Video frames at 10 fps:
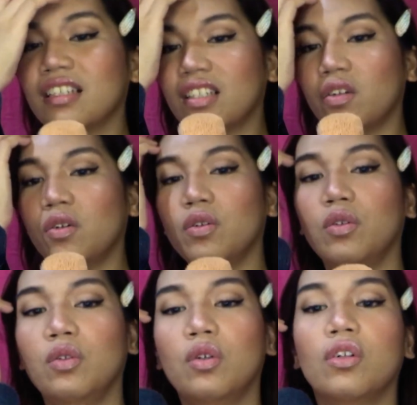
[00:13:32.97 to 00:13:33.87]
So,
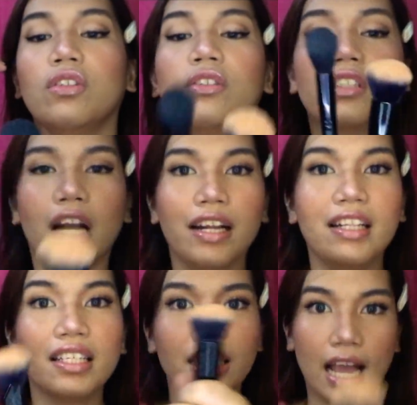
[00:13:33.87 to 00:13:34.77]
try
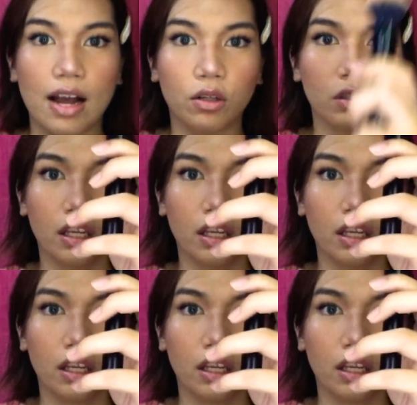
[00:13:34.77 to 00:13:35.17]
this out.